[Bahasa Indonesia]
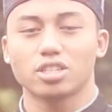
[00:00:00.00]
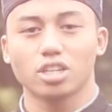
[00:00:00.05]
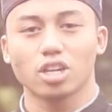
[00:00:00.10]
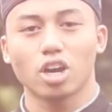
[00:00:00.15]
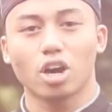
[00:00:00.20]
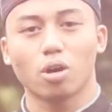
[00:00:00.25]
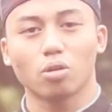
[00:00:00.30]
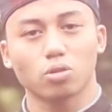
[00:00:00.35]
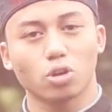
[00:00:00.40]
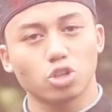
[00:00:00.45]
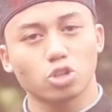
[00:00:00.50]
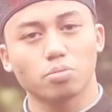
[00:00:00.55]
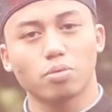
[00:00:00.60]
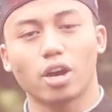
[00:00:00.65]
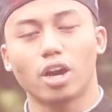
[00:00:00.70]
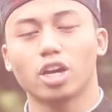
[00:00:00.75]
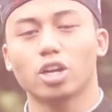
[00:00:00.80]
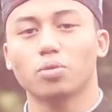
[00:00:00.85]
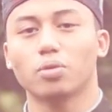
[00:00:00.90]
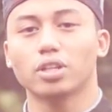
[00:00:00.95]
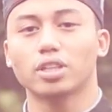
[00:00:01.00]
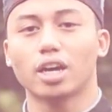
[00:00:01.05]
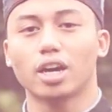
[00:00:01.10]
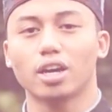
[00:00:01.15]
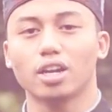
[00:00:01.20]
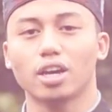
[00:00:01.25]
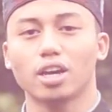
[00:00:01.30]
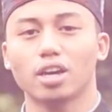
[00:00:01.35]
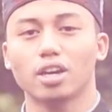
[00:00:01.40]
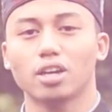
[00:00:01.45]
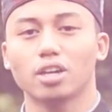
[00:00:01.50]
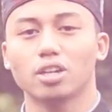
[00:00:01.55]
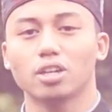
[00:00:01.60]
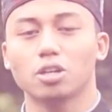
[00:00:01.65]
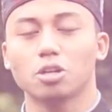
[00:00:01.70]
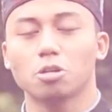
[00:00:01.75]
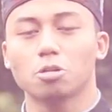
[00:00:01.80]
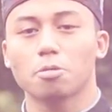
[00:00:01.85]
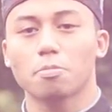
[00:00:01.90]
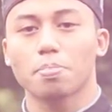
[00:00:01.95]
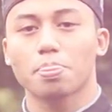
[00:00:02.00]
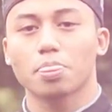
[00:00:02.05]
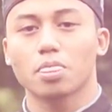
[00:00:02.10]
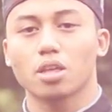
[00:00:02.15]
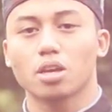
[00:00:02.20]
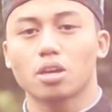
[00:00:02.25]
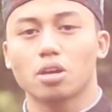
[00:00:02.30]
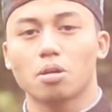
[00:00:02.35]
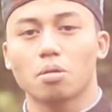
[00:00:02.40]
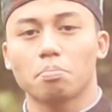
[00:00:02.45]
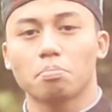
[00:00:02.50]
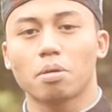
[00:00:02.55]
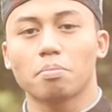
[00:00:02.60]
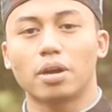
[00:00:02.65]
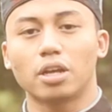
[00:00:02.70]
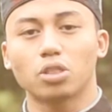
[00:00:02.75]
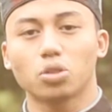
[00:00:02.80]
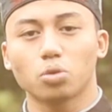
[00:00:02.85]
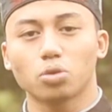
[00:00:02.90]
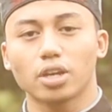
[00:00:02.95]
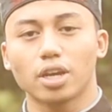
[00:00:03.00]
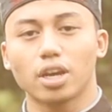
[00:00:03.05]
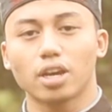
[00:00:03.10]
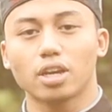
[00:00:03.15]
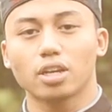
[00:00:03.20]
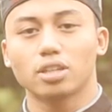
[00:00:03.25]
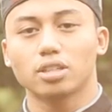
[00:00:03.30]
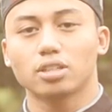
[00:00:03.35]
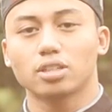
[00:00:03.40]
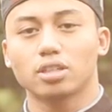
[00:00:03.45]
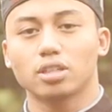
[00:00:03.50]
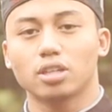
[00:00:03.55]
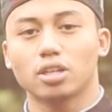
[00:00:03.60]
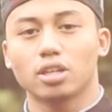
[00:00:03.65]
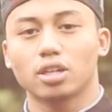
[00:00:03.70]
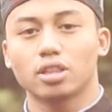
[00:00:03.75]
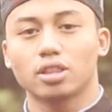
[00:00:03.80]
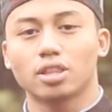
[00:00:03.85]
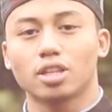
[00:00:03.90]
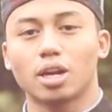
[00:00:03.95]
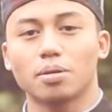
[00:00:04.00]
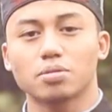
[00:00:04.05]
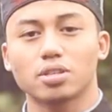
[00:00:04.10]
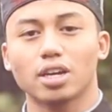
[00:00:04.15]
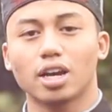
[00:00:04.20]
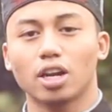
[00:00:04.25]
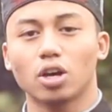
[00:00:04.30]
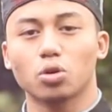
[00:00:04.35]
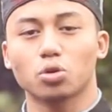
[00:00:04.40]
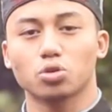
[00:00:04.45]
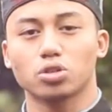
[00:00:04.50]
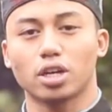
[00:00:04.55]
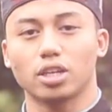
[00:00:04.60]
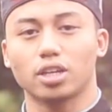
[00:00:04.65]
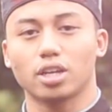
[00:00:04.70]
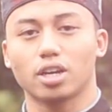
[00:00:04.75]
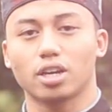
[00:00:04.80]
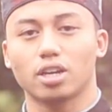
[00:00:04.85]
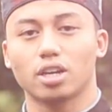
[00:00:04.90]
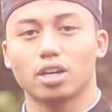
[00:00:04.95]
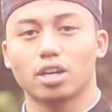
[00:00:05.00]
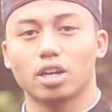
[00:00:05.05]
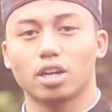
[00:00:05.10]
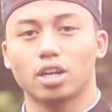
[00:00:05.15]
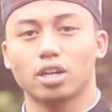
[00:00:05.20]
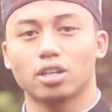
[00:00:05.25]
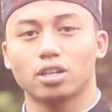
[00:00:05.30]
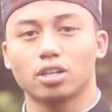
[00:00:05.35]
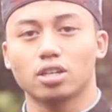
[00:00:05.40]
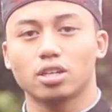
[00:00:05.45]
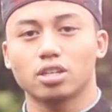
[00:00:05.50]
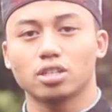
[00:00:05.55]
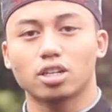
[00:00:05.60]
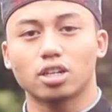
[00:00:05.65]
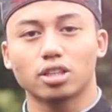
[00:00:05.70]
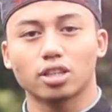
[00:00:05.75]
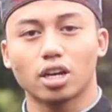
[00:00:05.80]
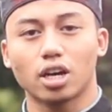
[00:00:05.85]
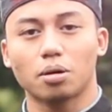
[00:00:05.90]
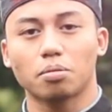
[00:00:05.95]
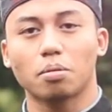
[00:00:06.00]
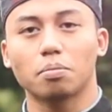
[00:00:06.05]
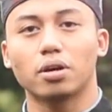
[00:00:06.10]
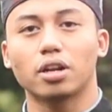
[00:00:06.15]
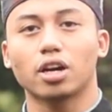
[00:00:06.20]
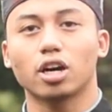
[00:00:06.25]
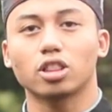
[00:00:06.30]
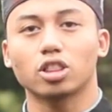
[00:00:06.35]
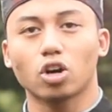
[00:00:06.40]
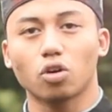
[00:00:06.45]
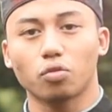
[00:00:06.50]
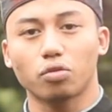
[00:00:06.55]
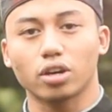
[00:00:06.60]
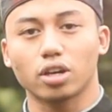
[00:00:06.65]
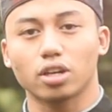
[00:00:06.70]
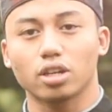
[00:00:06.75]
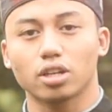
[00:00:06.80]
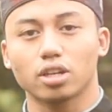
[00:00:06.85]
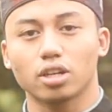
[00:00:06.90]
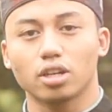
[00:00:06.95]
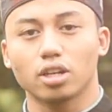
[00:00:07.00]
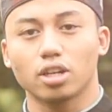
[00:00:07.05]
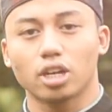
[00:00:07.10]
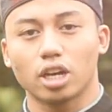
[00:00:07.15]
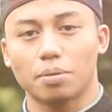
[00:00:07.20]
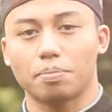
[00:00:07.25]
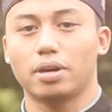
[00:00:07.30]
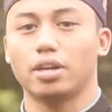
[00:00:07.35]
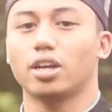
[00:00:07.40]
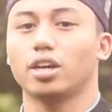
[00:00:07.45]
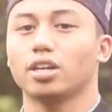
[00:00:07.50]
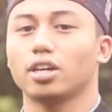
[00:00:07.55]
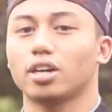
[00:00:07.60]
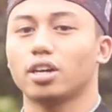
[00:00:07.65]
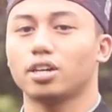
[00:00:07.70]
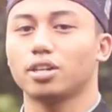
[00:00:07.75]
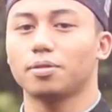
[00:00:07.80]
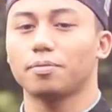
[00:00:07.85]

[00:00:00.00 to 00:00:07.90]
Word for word: Sehingga Allah Subhanahu wa taala membantunya dalam segala urusannya serta memberikan taufik kepadanya.